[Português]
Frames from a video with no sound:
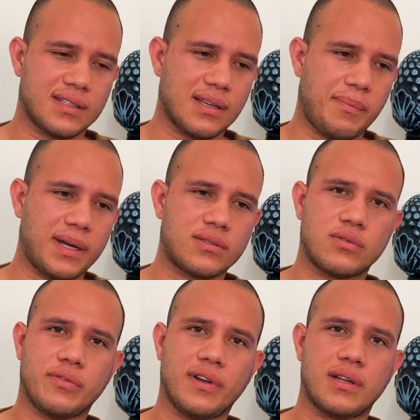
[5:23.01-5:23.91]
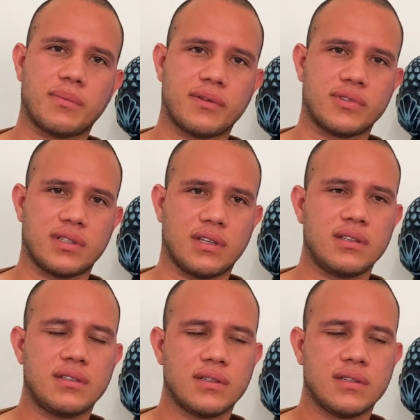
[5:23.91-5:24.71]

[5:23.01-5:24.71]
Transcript: que é essa parte que eu estou falando para vocês.